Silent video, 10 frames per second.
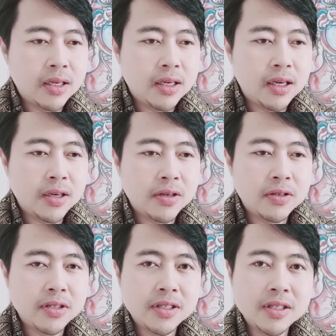แล้ว
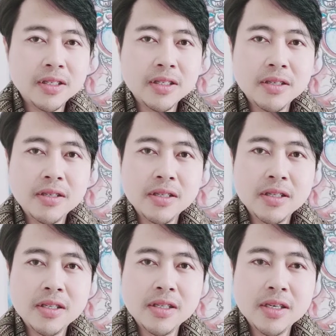
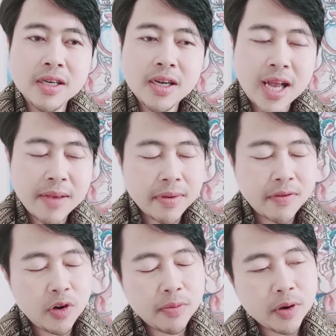จึงกลายเป็นวั
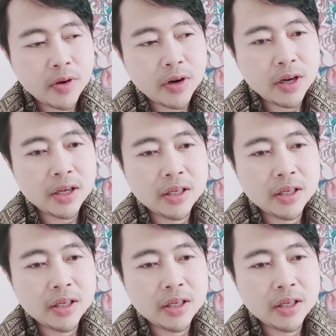ตถุมงคลที่